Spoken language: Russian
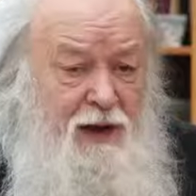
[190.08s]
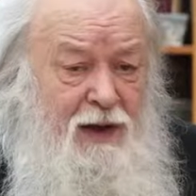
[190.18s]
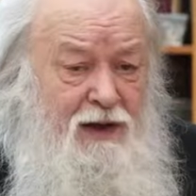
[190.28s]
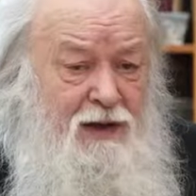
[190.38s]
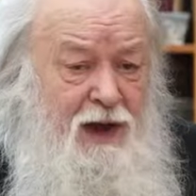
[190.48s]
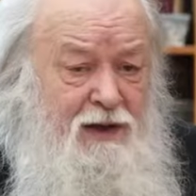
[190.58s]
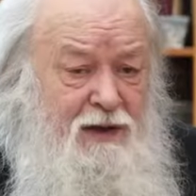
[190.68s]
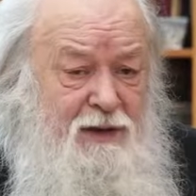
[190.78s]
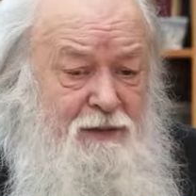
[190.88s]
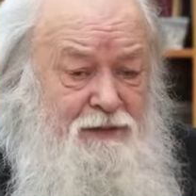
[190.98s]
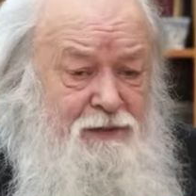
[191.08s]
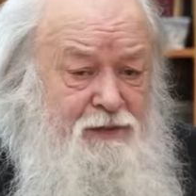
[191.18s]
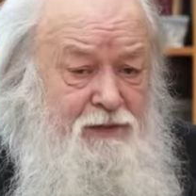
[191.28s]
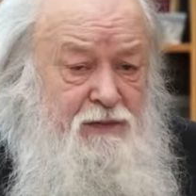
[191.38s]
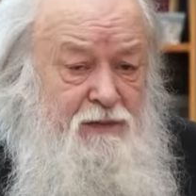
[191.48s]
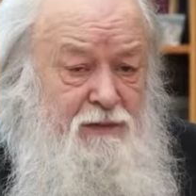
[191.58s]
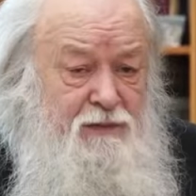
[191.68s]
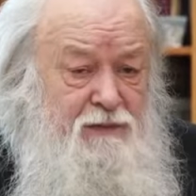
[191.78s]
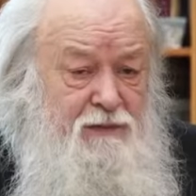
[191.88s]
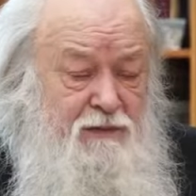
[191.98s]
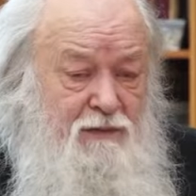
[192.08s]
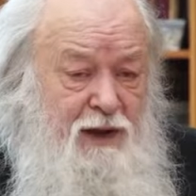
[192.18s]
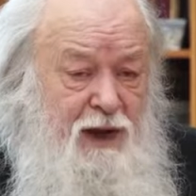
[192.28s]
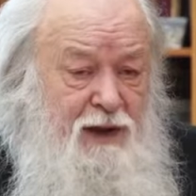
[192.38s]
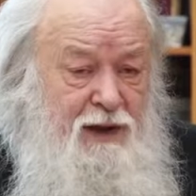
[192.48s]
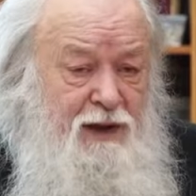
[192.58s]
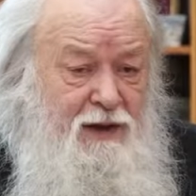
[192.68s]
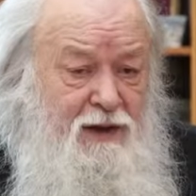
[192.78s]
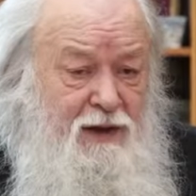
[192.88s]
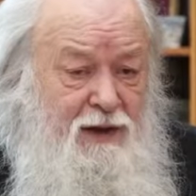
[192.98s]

как сказано, если